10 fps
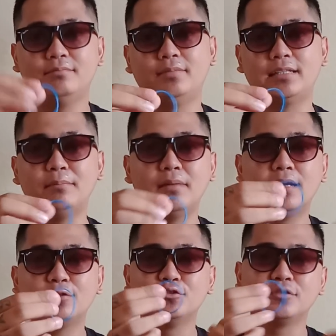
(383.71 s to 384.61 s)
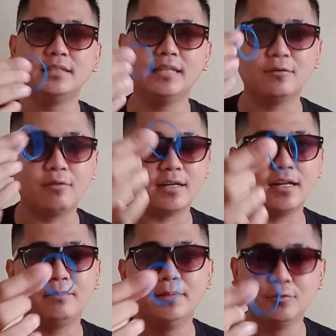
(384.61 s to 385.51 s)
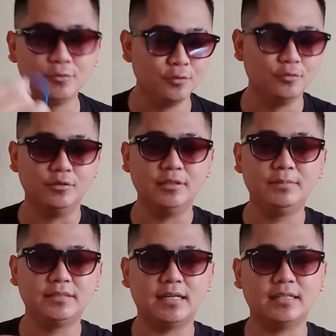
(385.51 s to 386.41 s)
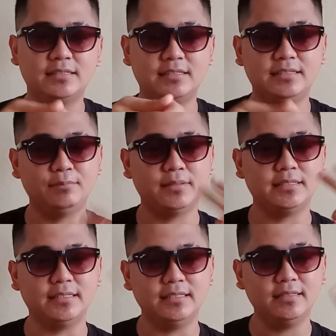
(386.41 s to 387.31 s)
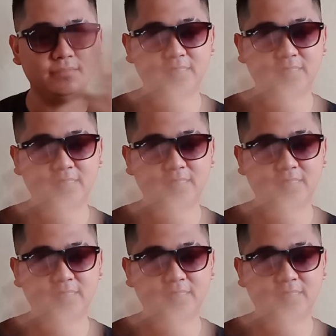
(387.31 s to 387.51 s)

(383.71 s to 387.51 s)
pertama tunjukin yang warna biru dulu ini bisa simpen sini